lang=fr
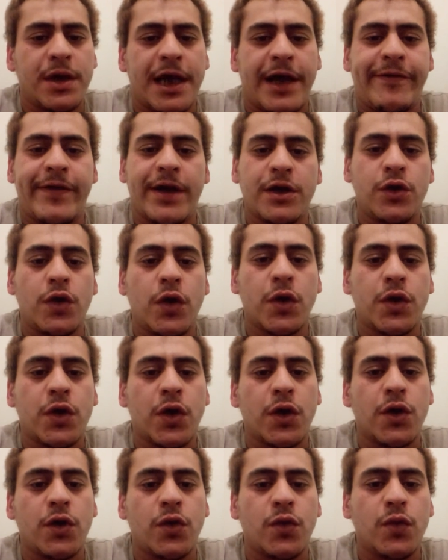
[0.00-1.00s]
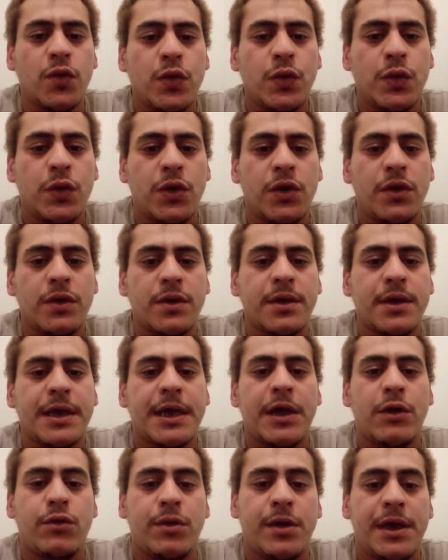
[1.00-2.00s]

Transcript: qui lui euh, misait beaucoup sur